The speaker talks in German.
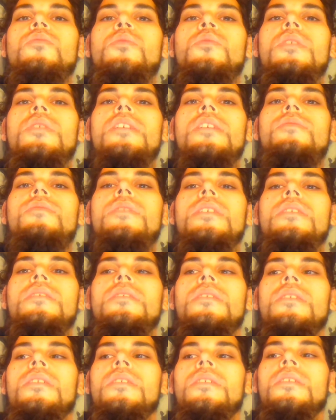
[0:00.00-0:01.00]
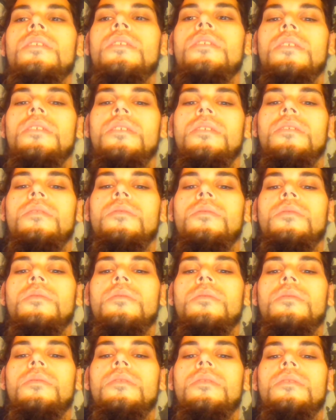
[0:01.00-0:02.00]
Und ja, dass man das so mehr,
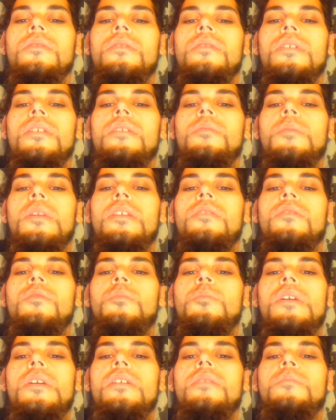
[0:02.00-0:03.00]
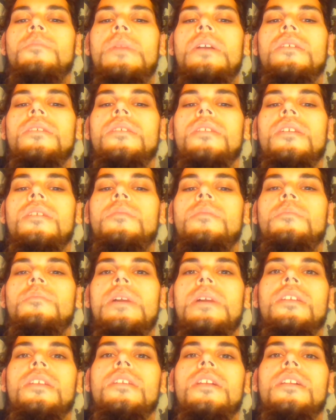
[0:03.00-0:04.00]
mehr in seinem eigenen Alltag integrieren kann,
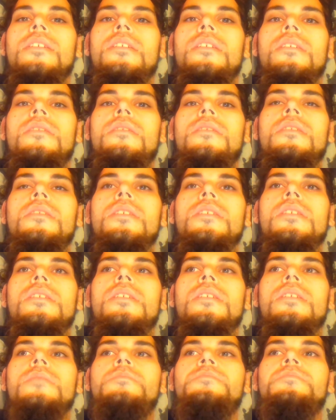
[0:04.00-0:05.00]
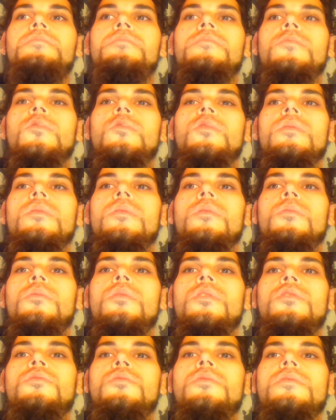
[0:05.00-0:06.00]
unterstützend auch integrieren kann.